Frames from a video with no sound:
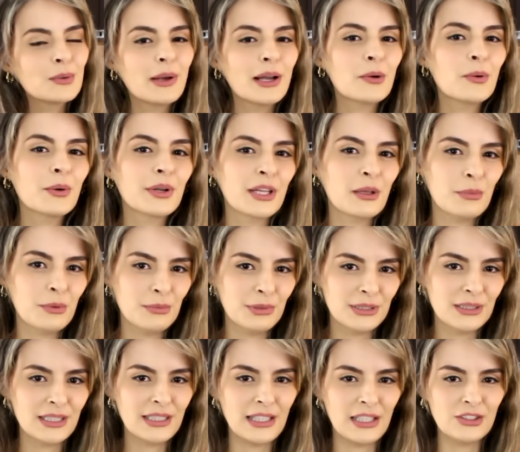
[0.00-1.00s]
não é qualquer
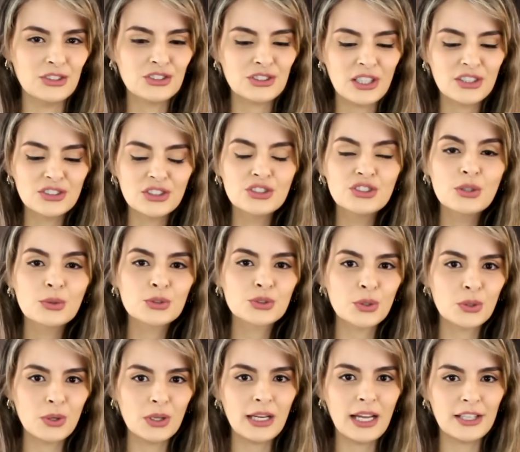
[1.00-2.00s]
bebida quente, tá, gente? É um
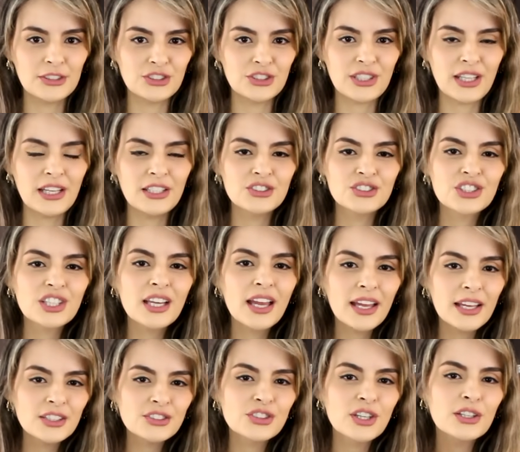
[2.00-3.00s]
chocolate quente que
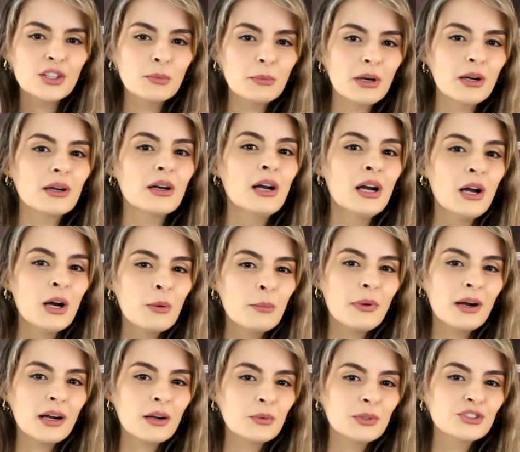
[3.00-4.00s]
rende aí uma,
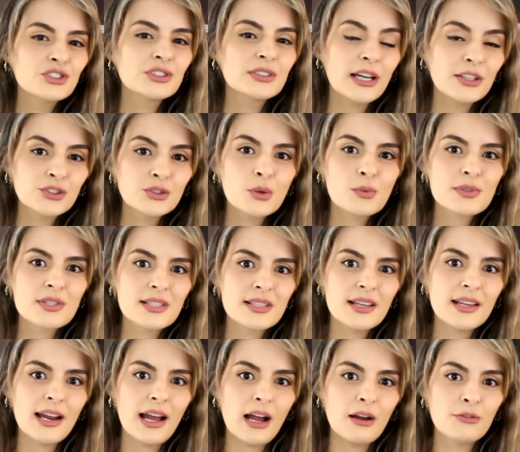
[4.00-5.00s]
uma quantidade
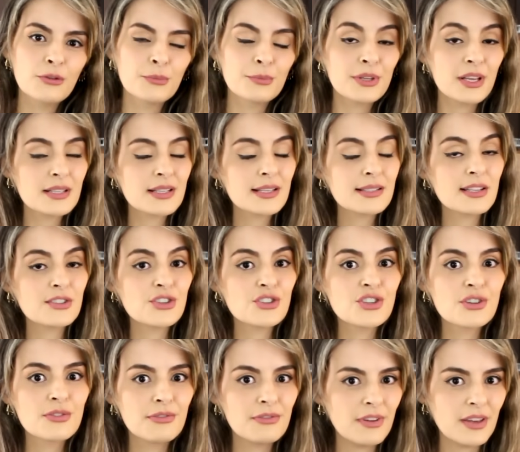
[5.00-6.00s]
considerável. Porque às vezes a
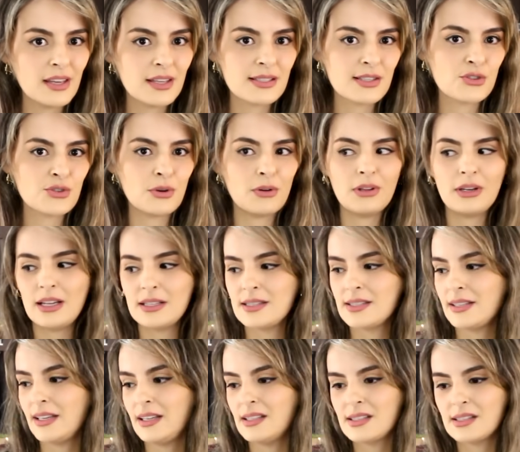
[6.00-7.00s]
gente vê esses
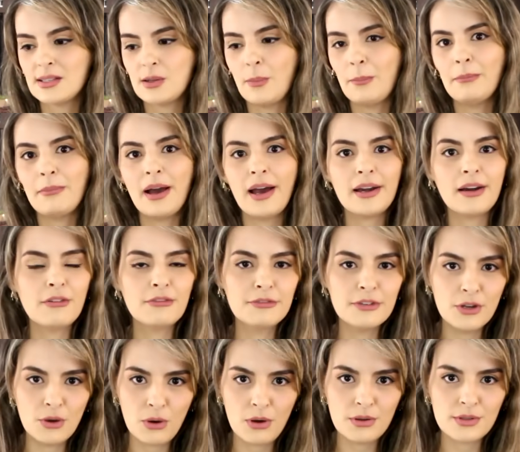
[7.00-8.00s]
chocolates quentes que são
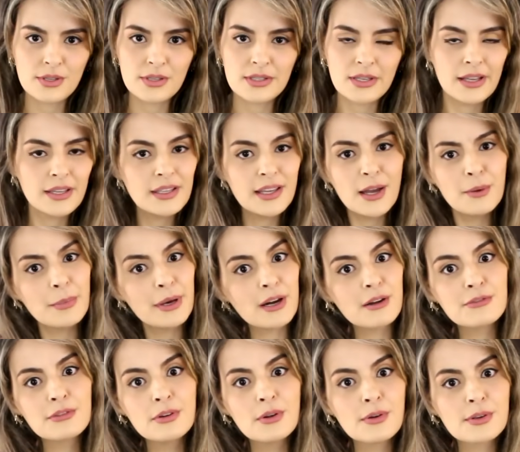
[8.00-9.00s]
maravilhosos. Aí é
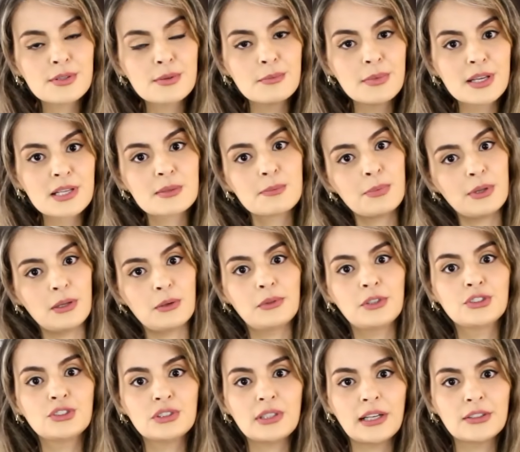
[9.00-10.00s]
maravilhoso mesmo pela
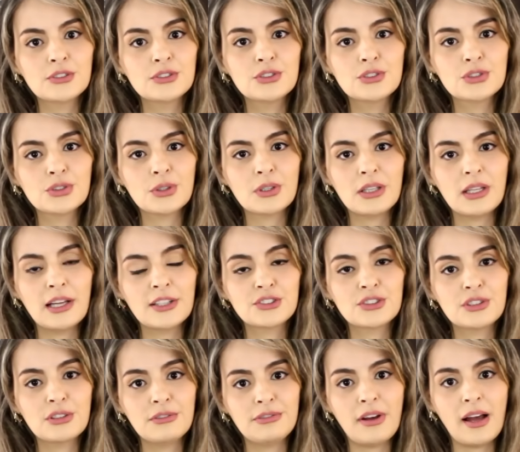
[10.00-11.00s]
quantidade de
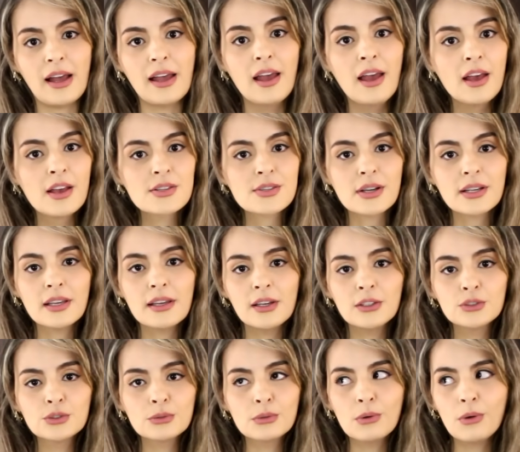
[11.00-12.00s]
chocolate que vai. Só que
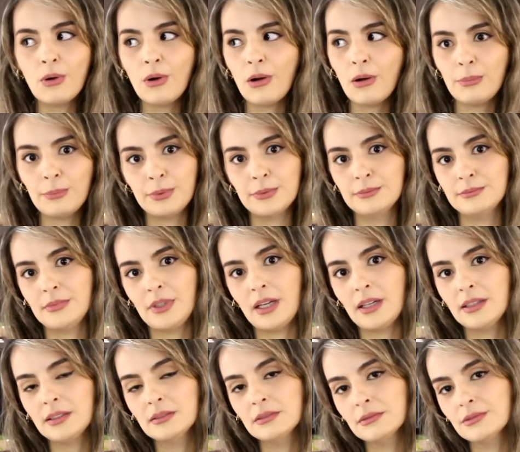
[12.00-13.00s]
rende um copo.
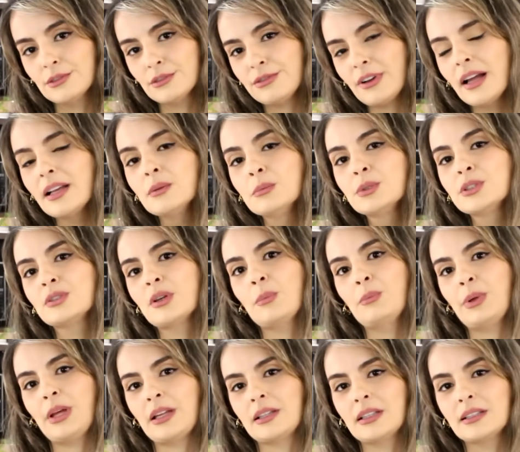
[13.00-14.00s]
Aí não vale muito a
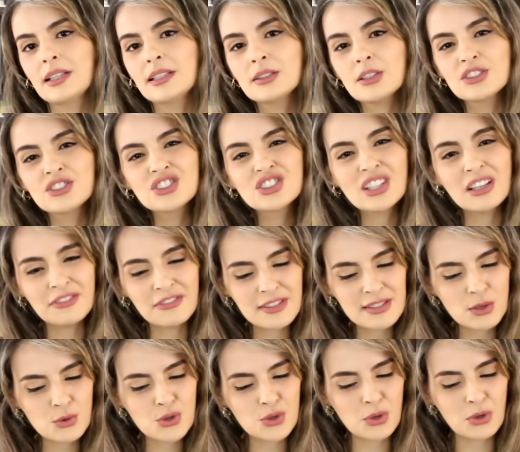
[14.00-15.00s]
pena, né? Então a gente quer
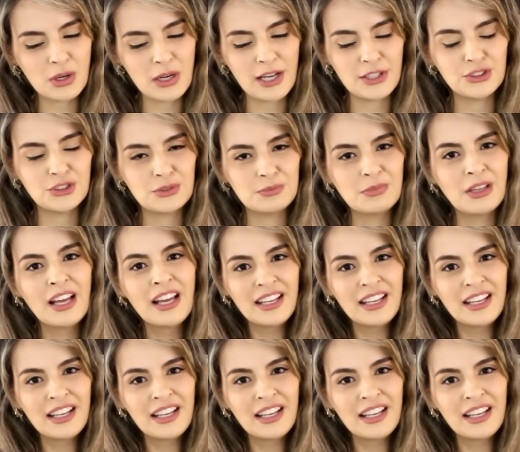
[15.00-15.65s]
fazer um chocolate